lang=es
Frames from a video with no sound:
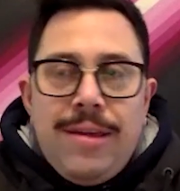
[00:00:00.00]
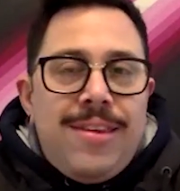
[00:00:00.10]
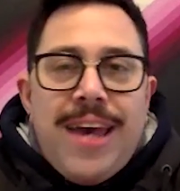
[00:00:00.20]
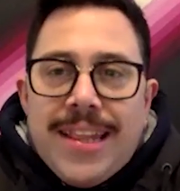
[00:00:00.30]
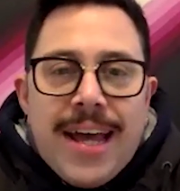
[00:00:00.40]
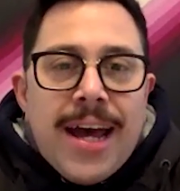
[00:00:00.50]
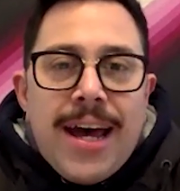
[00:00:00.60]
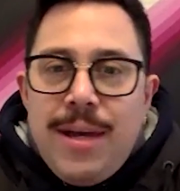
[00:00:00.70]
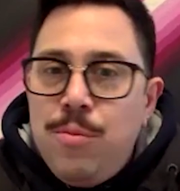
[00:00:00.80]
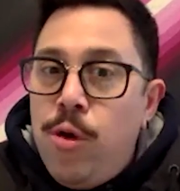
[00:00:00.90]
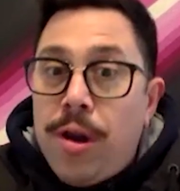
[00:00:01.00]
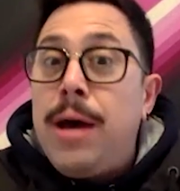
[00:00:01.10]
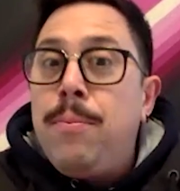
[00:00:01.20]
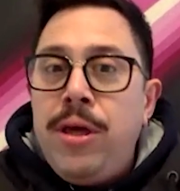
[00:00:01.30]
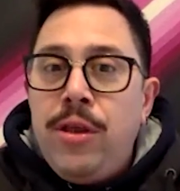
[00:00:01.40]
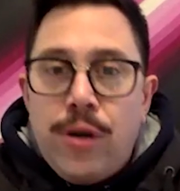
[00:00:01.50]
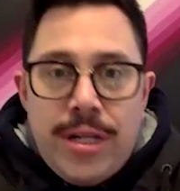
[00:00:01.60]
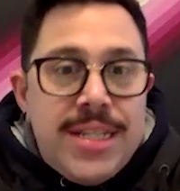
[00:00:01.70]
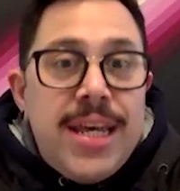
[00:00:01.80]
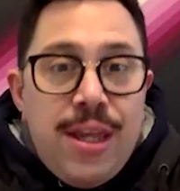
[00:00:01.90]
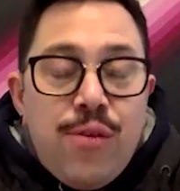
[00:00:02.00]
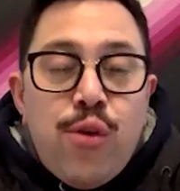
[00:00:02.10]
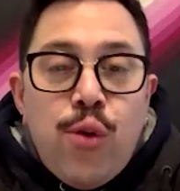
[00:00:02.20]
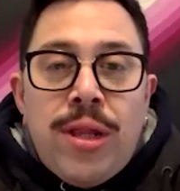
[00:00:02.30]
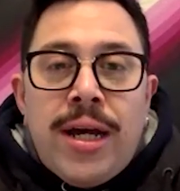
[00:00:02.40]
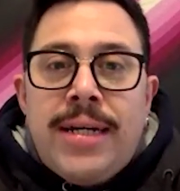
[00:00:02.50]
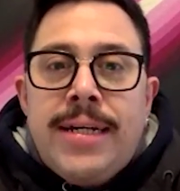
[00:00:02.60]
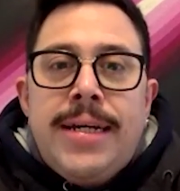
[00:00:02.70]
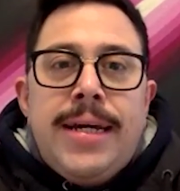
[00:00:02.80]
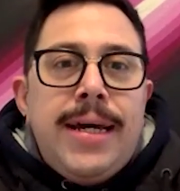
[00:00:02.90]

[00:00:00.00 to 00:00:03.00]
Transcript: se ataca y muy rápido se disfruta.